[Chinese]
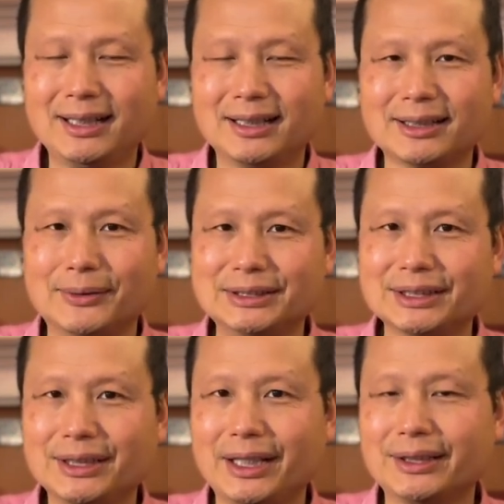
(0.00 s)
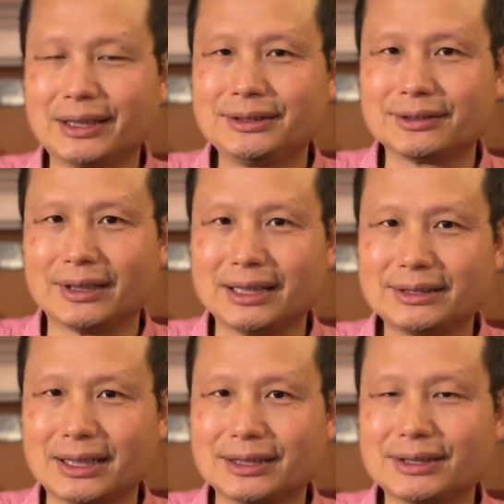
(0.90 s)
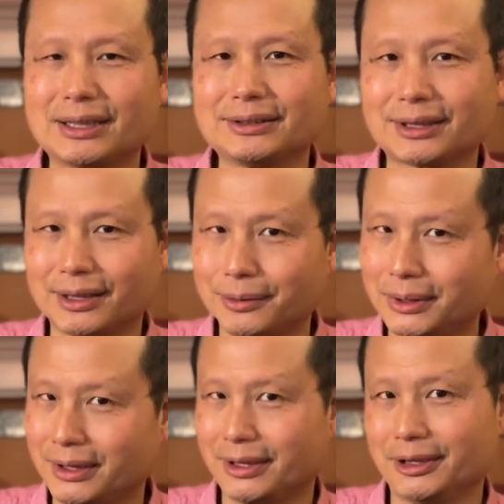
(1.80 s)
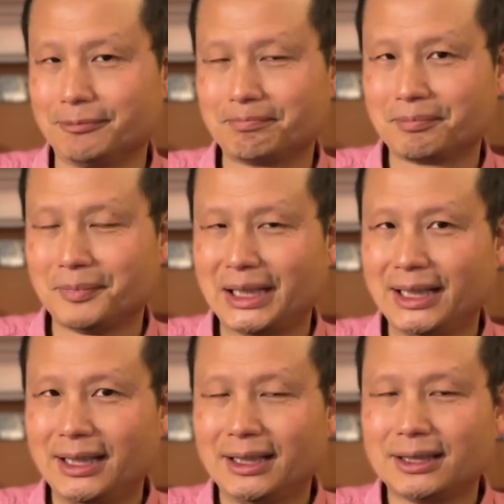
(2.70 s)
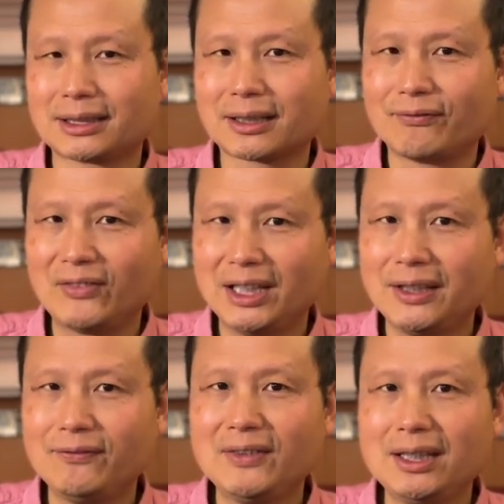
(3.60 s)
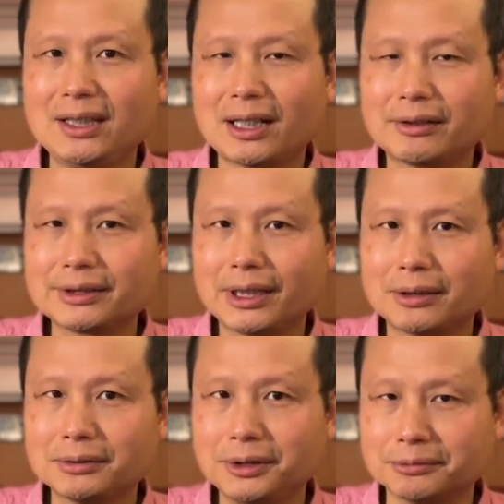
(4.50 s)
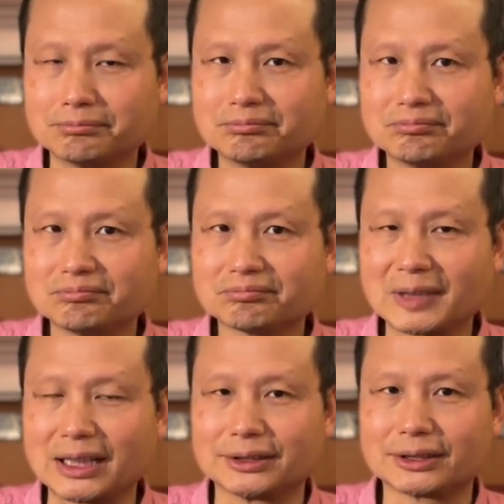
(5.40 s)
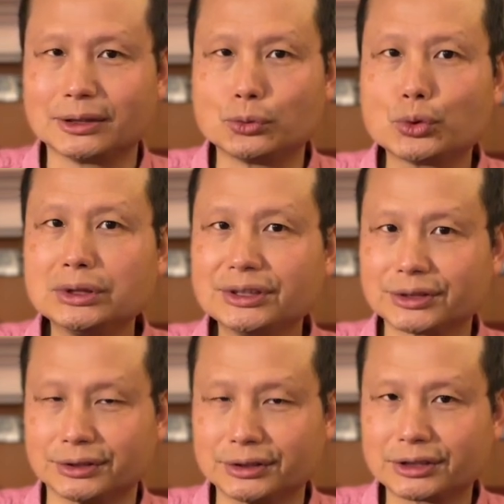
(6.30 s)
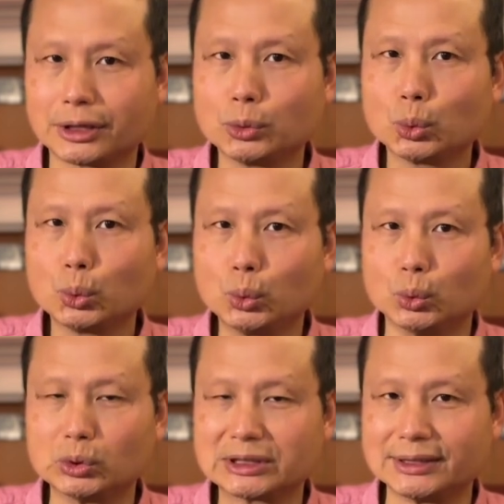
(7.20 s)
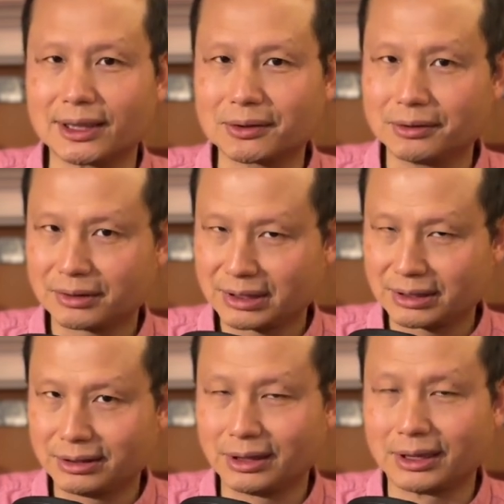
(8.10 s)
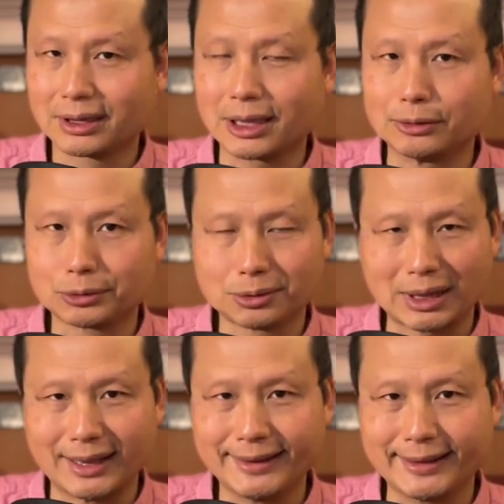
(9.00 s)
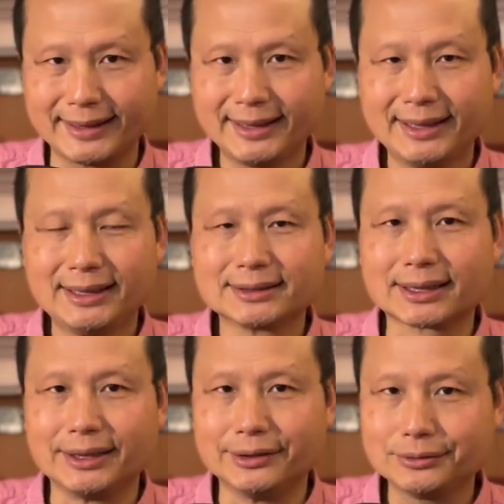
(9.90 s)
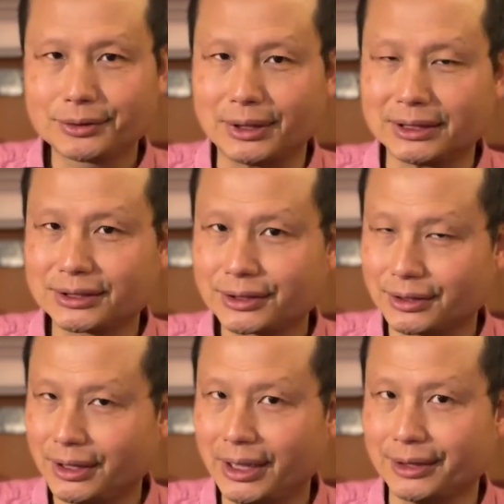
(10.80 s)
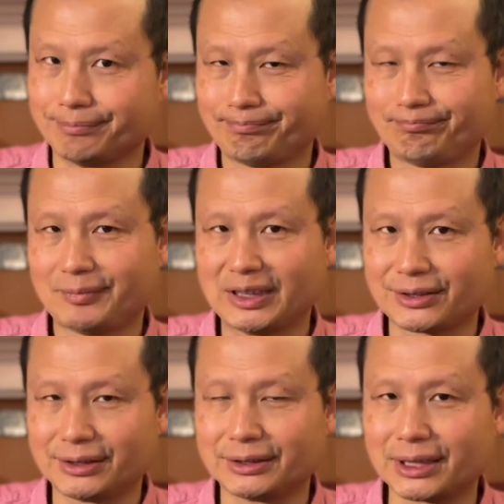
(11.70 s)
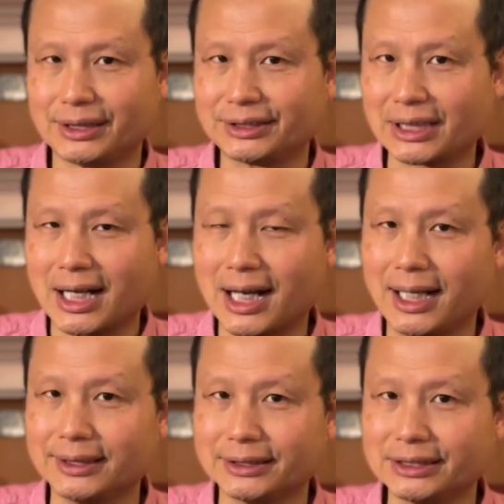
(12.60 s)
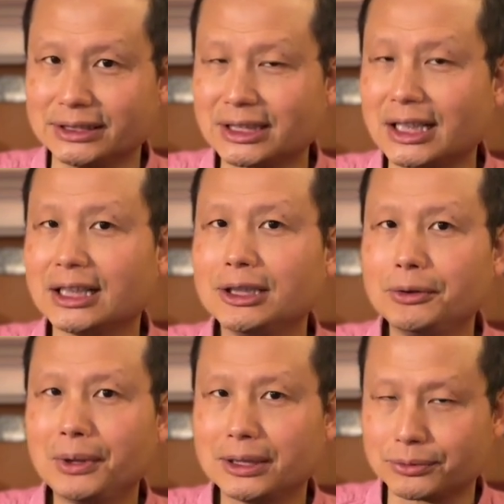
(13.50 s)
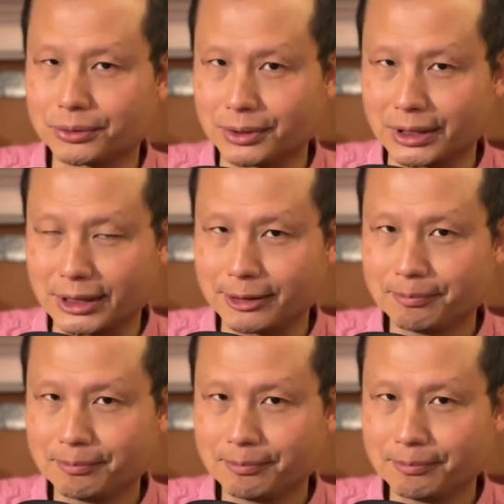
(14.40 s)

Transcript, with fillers: 那我今天呢就来讲一讲这个问题。这个 VV 幺幺六。它是军事生物这家公司呢搞出来的，这个临床试验是在上海的几家医院做的，